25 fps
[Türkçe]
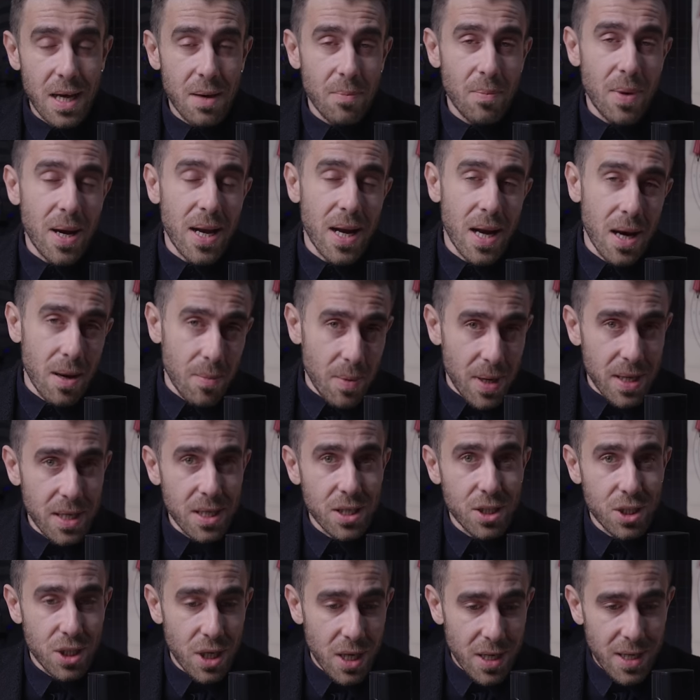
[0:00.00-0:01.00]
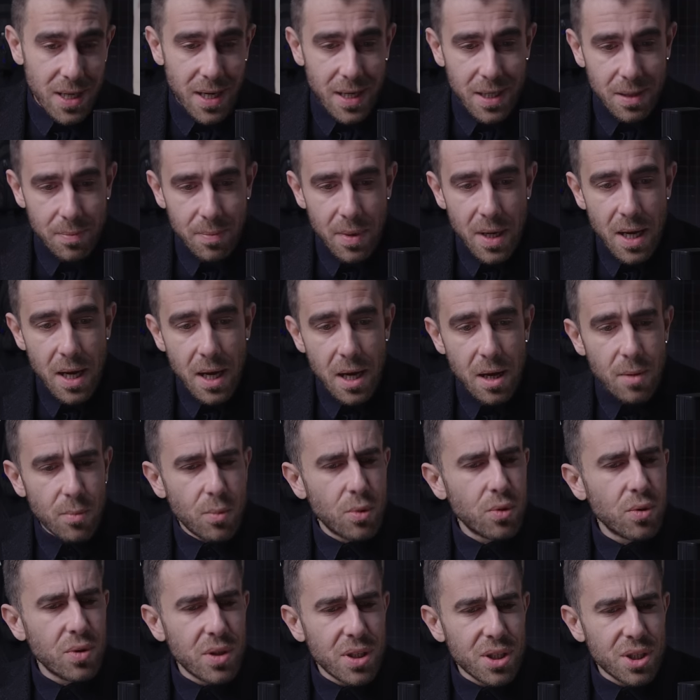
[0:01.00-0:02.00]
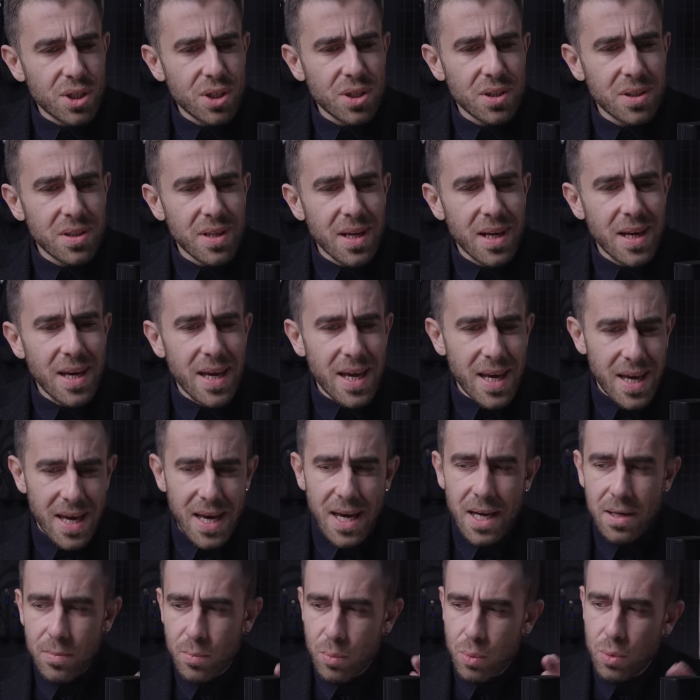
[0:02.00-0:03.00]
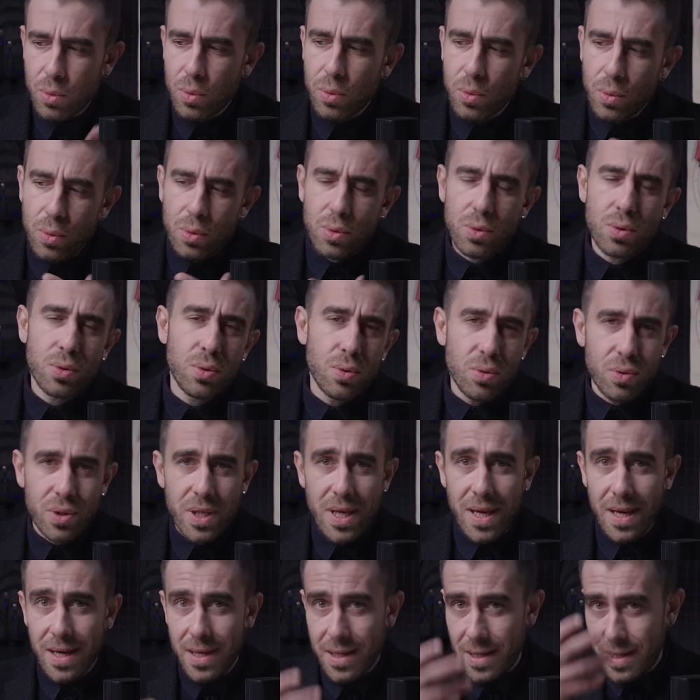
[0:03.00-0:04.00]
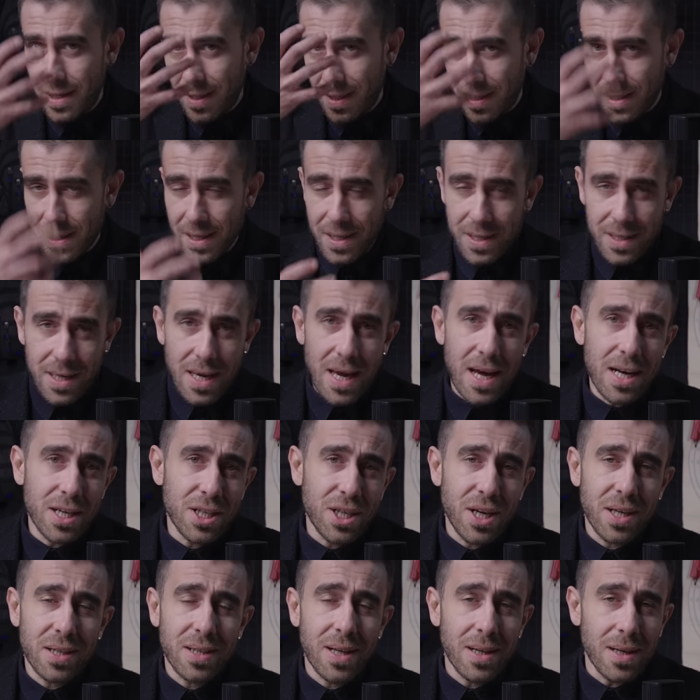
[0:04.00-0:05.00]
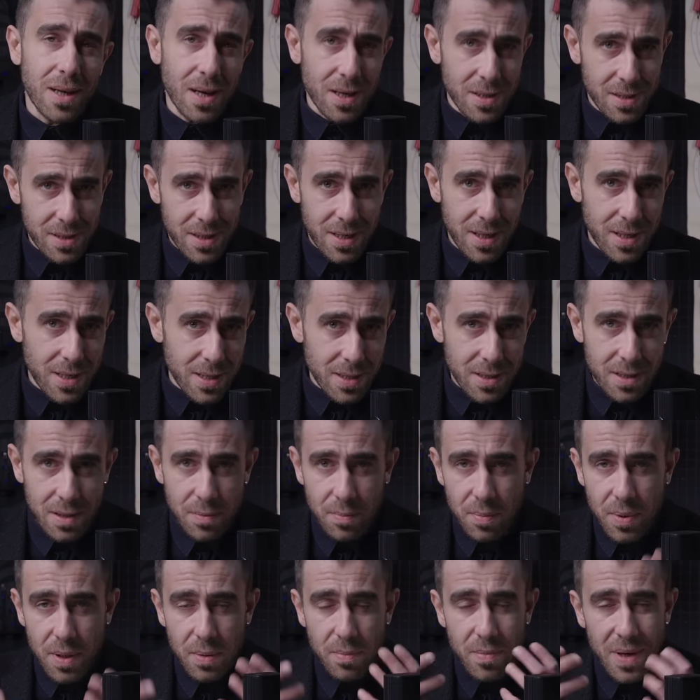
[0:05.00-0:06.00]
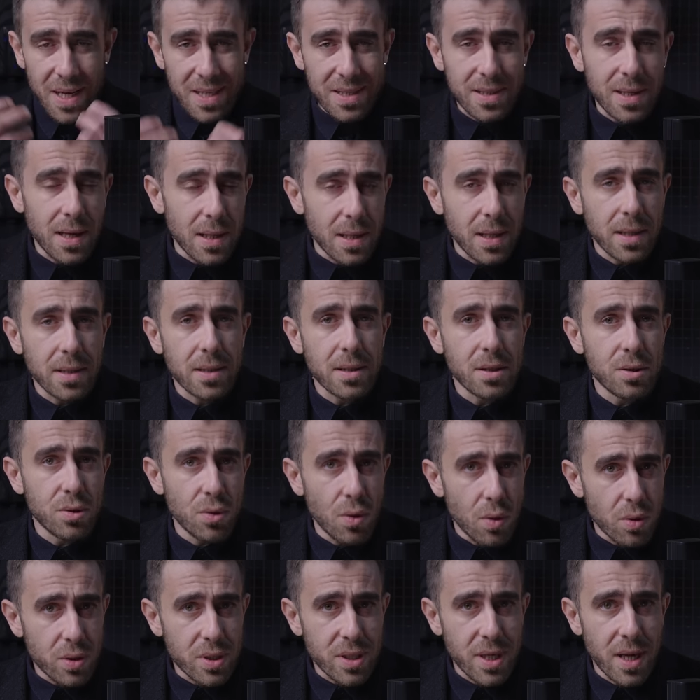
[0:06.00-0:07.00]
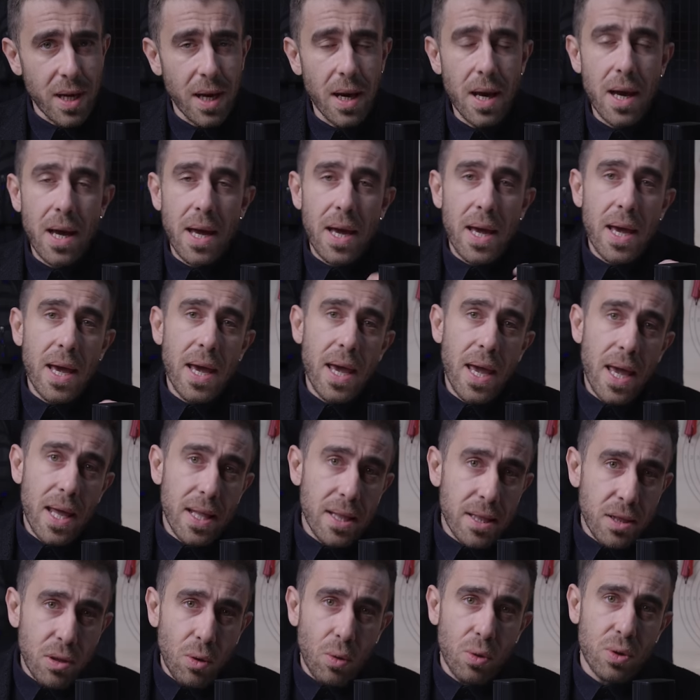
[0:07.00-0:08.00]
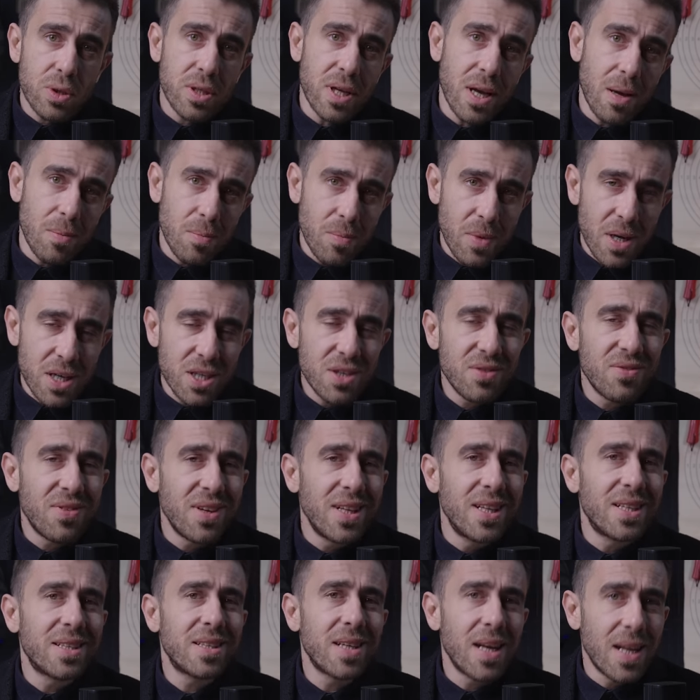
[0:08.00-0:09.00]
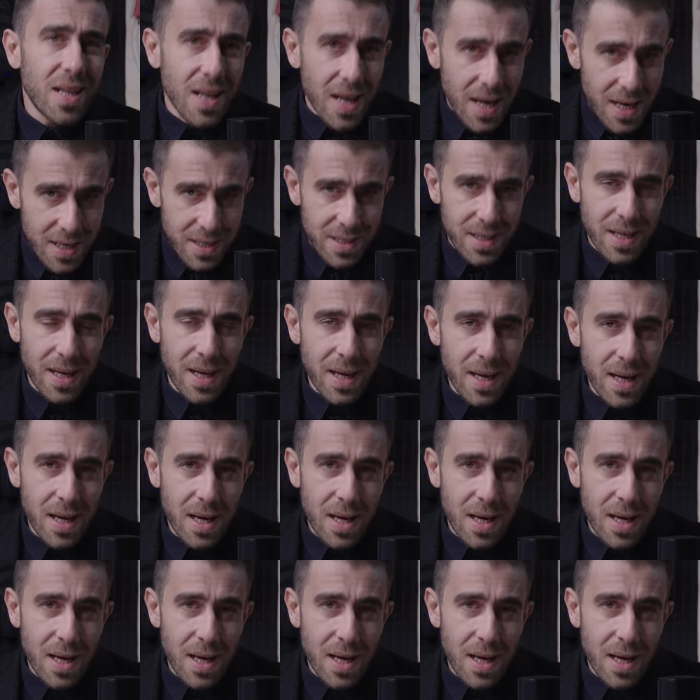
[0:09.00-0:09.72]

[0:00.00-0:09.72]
Beraber inceleyelim. Bunun dışında eğer bu üst düzey gerçekten askeri tip maskeleriniz yoksa N95 filtreler de